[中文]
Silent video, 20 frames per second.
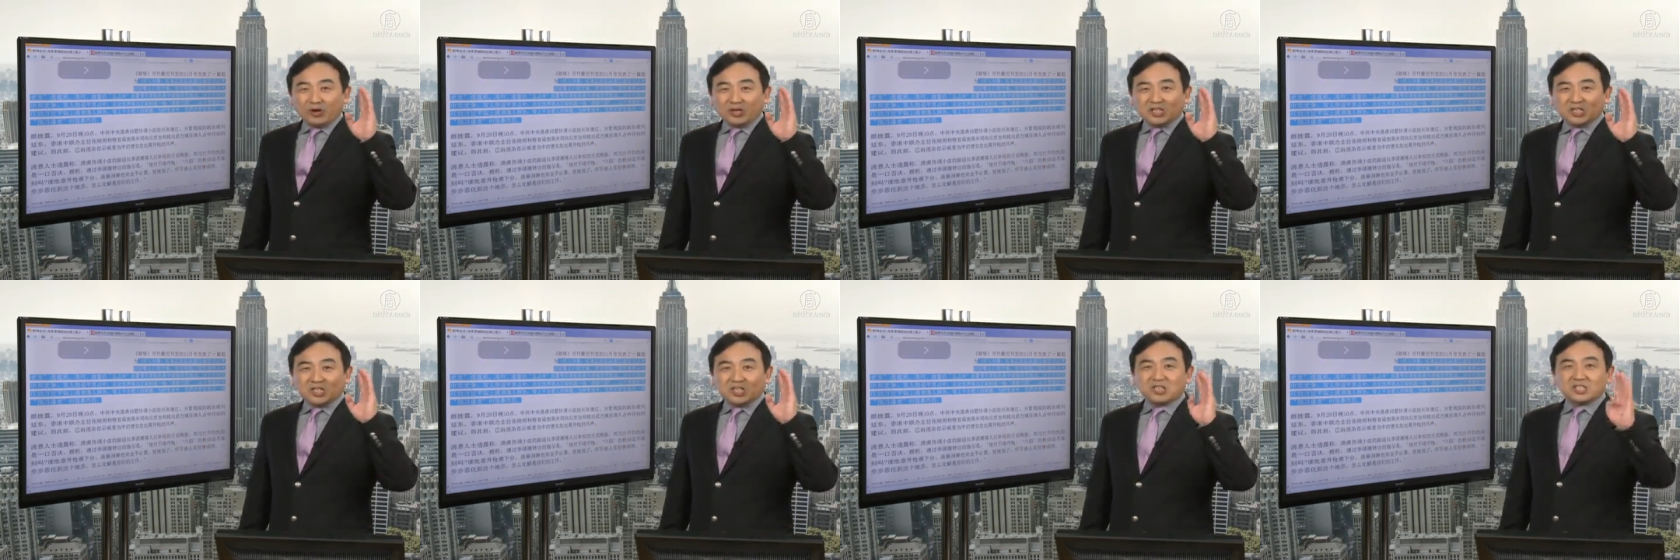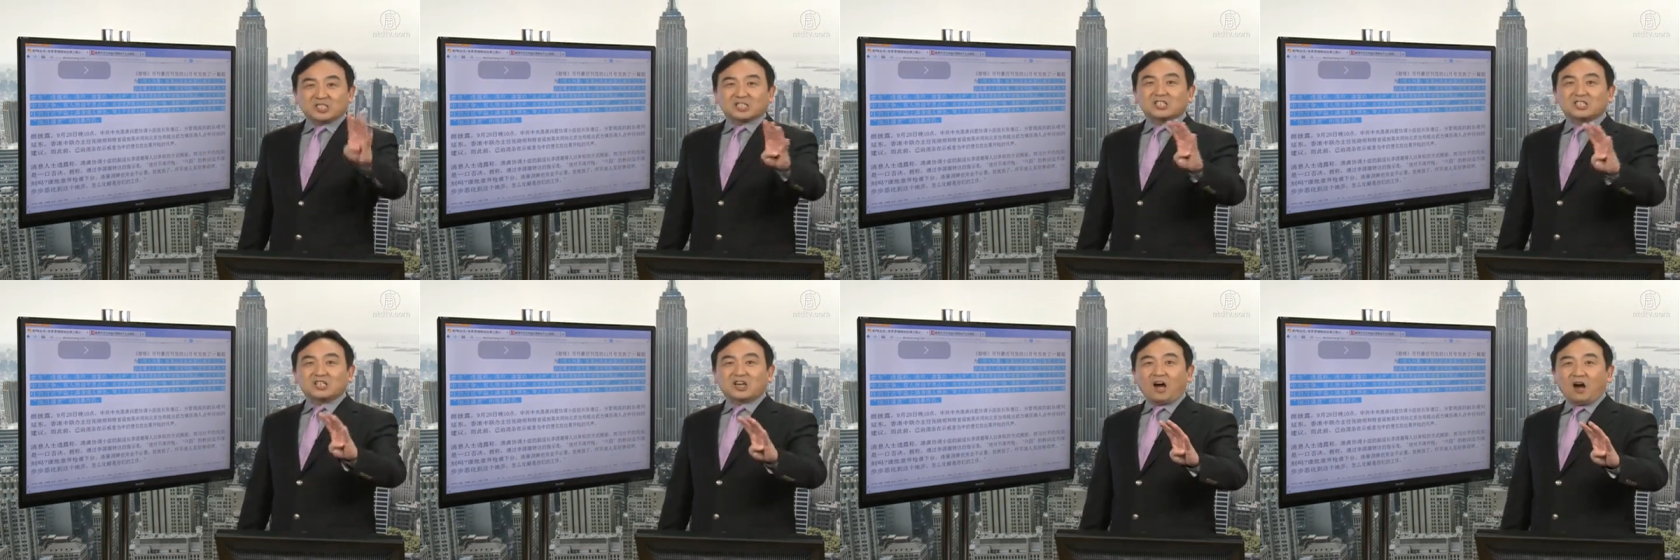
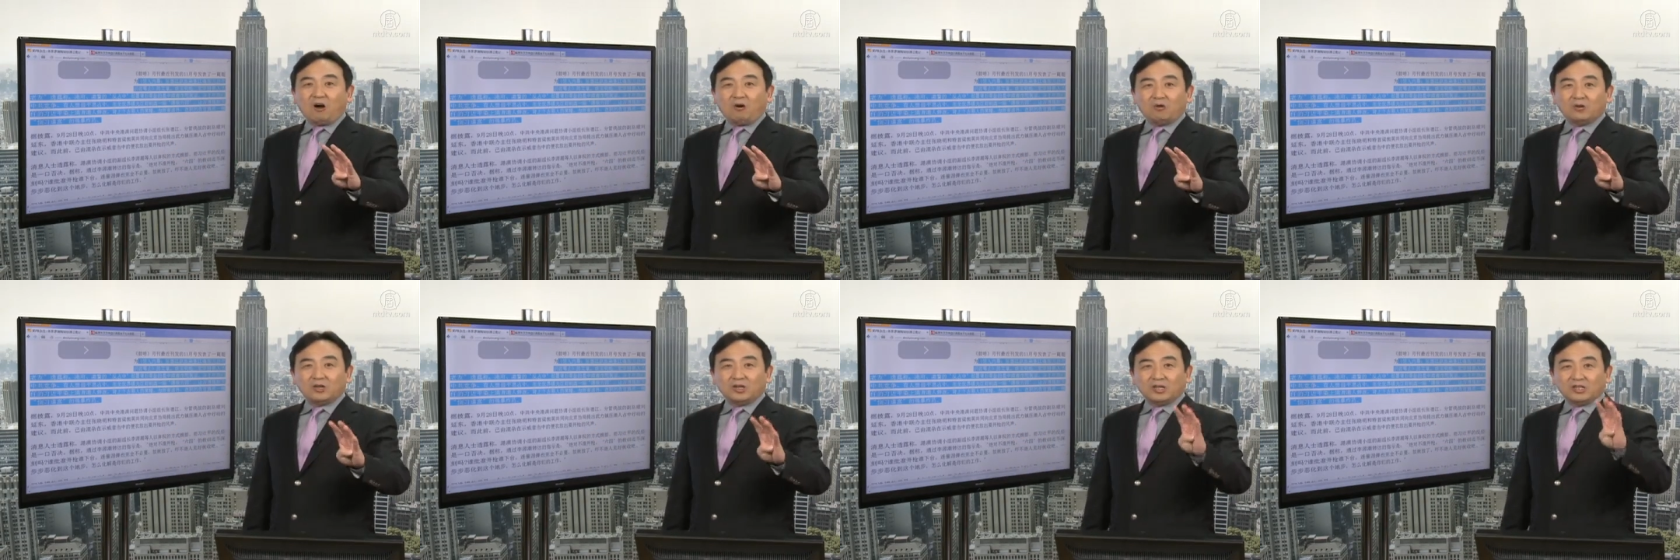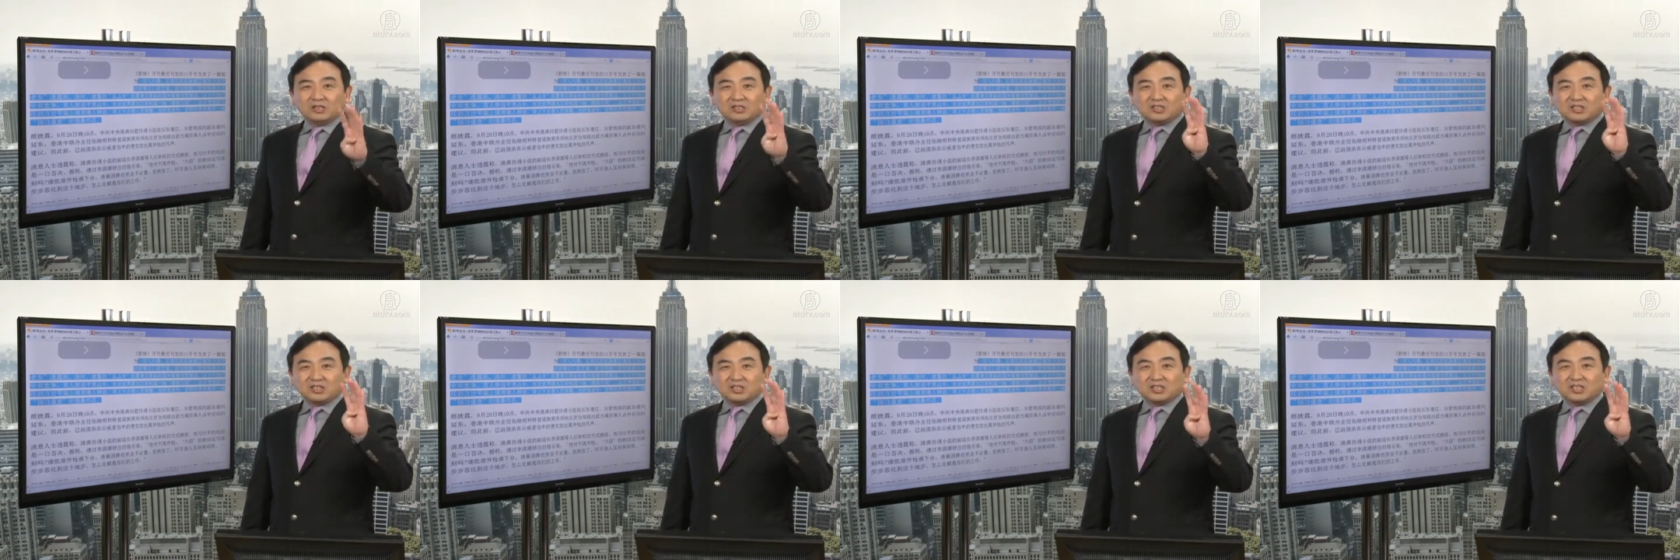14号
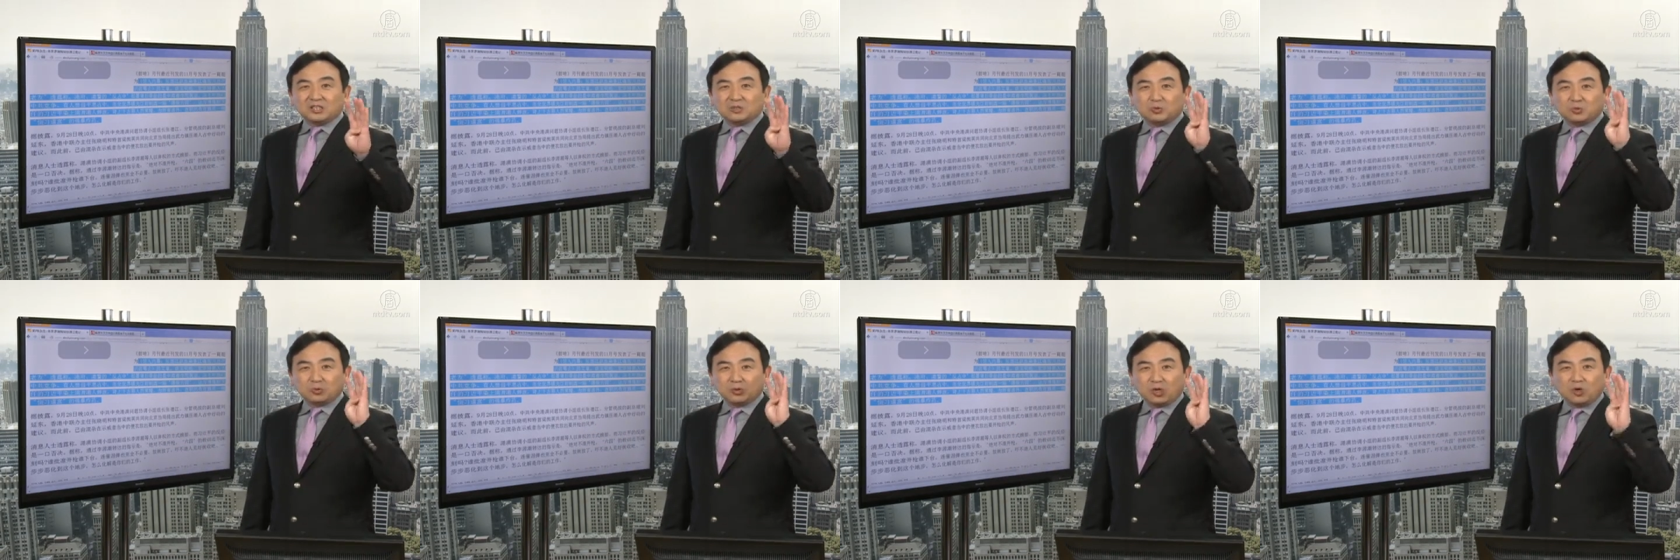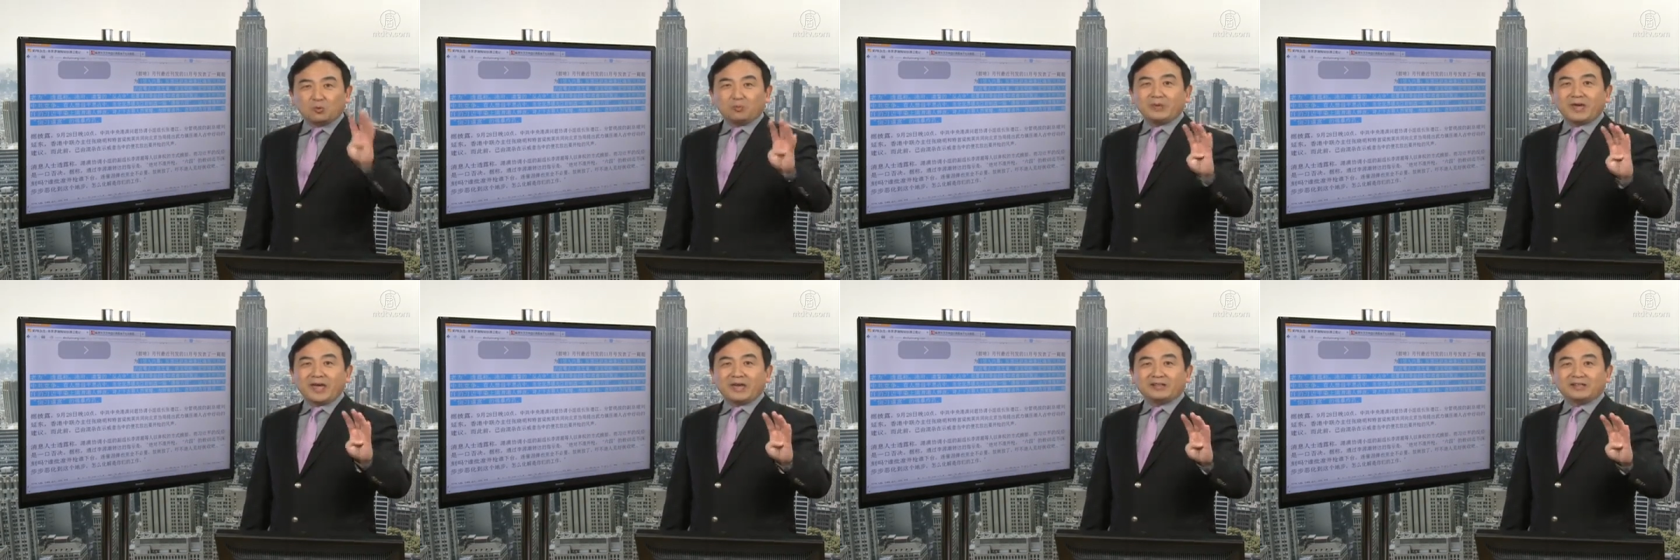曾庆红露
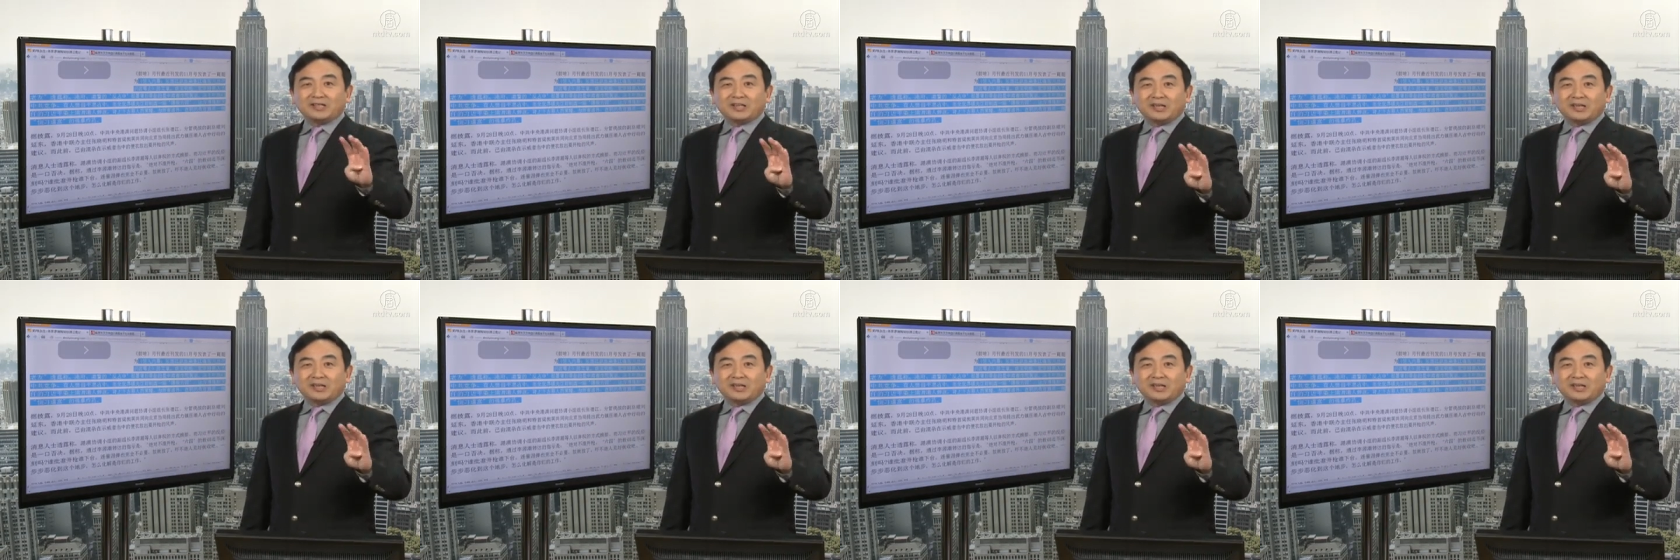面，